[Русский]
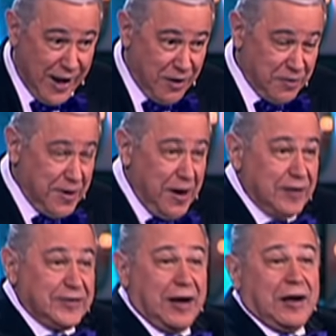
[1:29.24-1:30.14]
А у
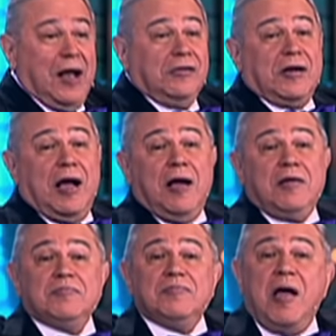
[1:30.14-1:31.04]
меня закалка,
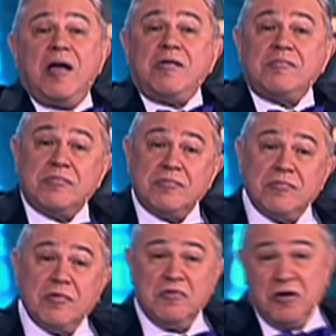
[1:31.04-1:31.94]
да.
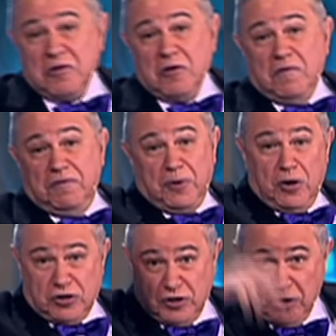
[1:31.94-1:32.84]
Вон в
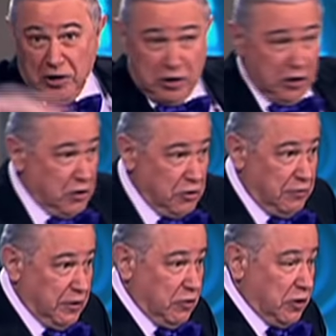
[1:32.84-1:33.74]
прошлый
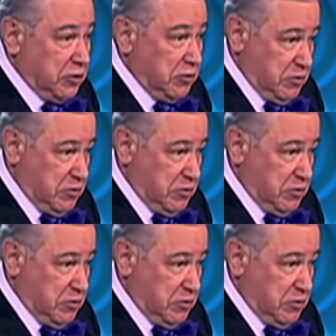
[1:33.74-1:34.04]
Новый год